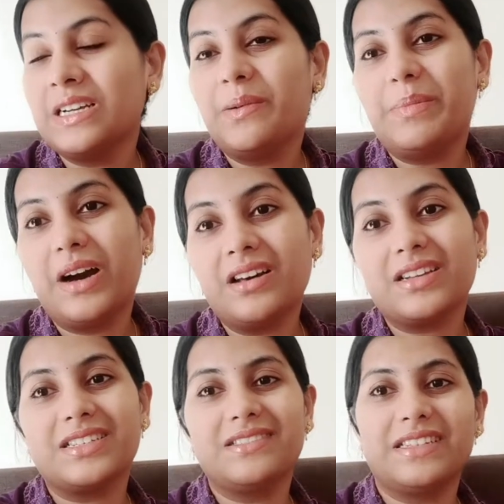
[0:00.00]

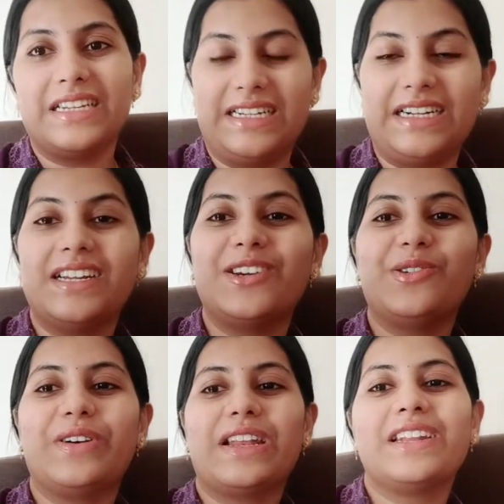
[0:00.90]
పార్క్ ఇక్కడికి కూడా
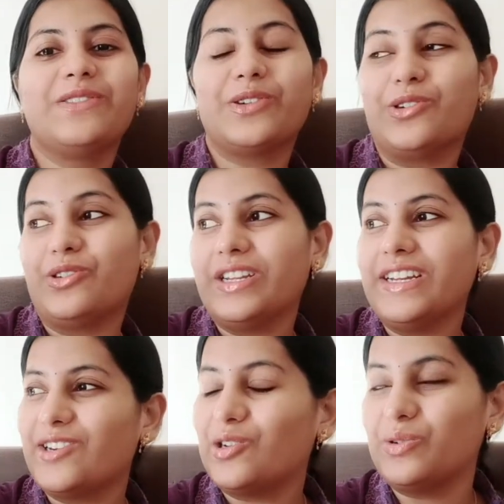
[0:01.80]
వెళ్ళనివ్వకుండా ఉంటే
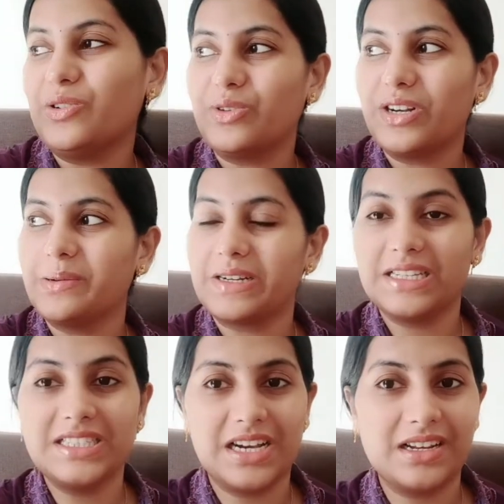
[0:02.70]
ఇంట్లోనే ఉండడం అంటే
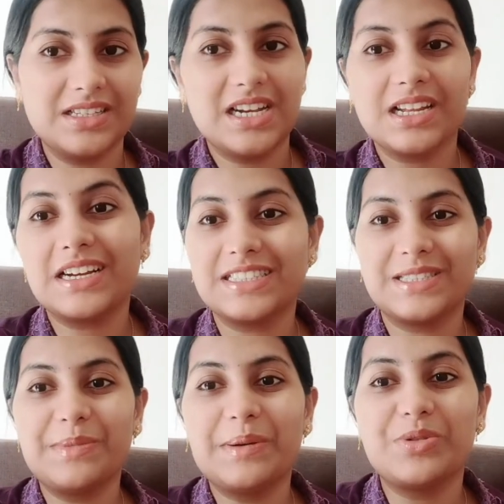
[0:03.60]
చాలా చాలా
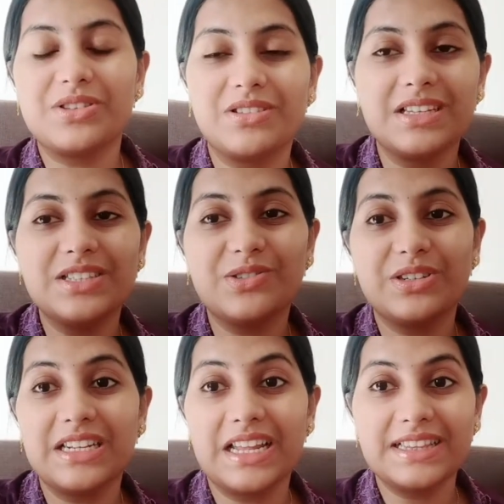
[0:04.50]
కష్టమైపోతుంది సో
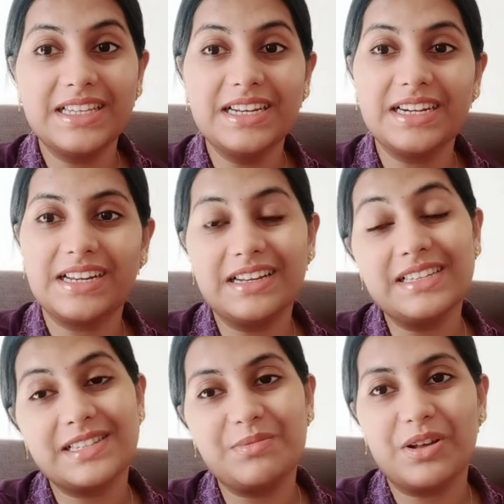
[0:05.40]
నిన్నైతే లిటరలీ
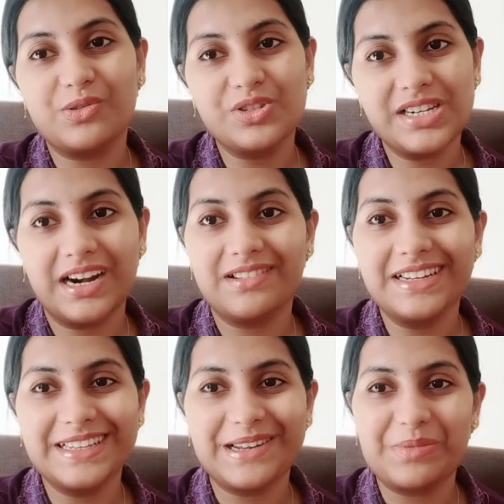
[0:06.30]
అసలు మా రోజు
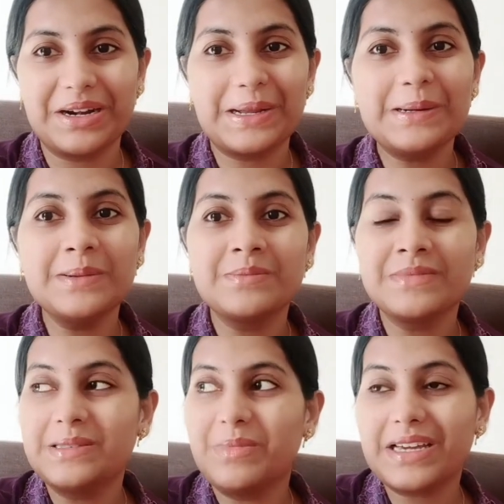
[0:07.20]
గడవలేదనమాట
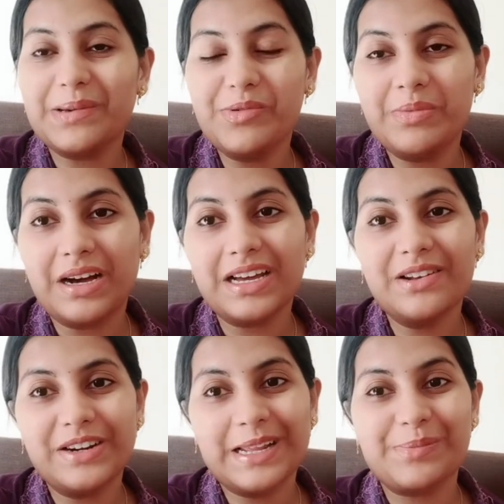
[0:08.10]
మాకేమో బాగా
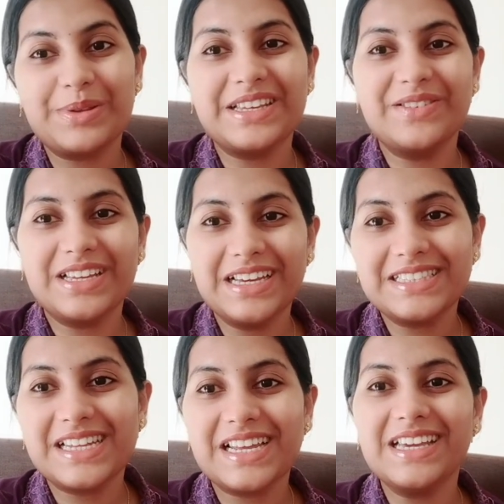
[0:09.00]
అలవాటు అయిపోయింది ఈవినింగ్
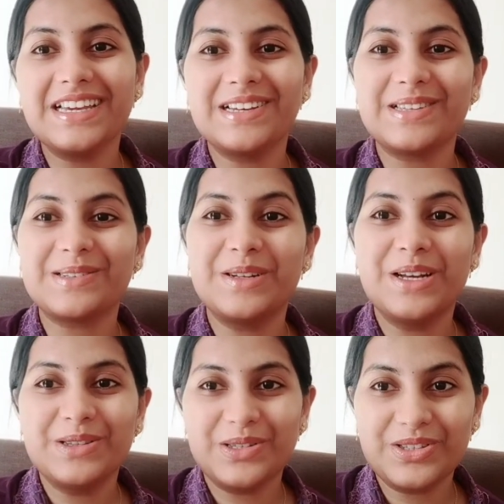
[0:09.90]
అయ్యేసరికి ఇంకా
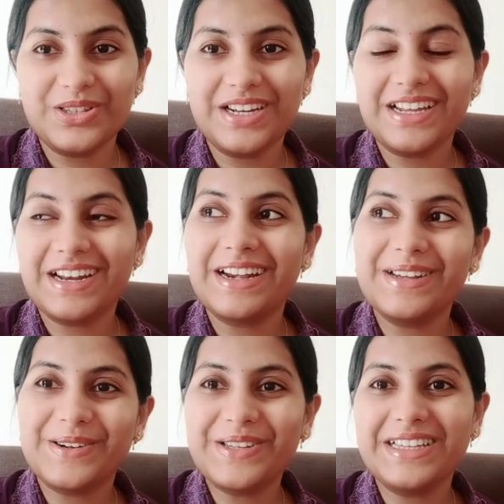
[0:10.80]
తొందరగా రెడీ
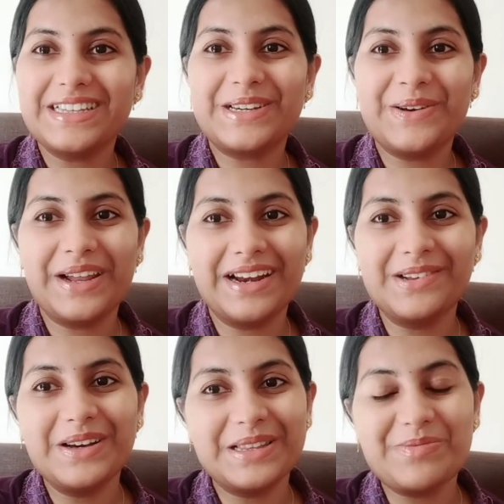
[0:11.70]
అవ్వడం కిందకి వెళ్ళడం
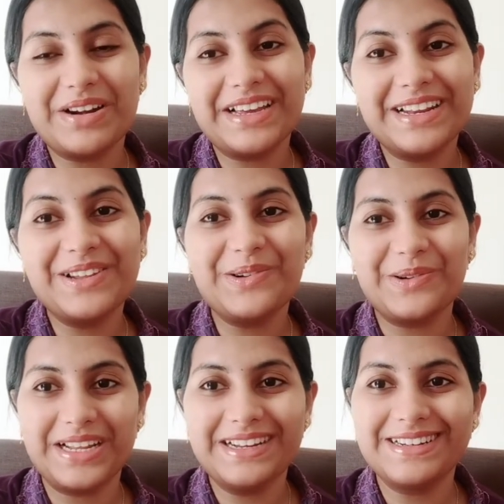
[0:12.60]
అది మా డైలీ
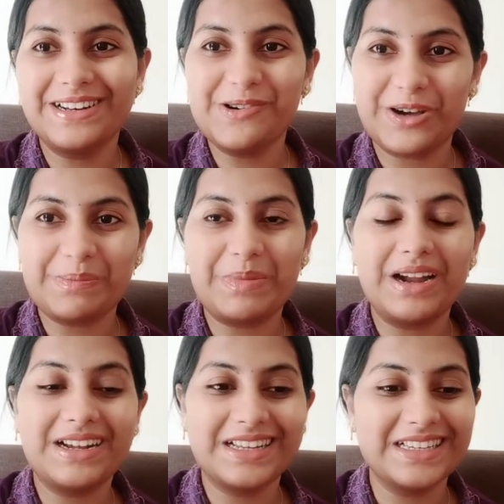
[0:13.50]
రొటీన్లో ఒక
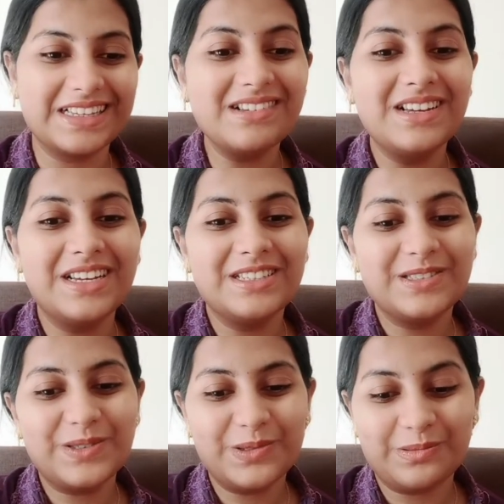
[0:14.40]
పార్ట్ కదా సో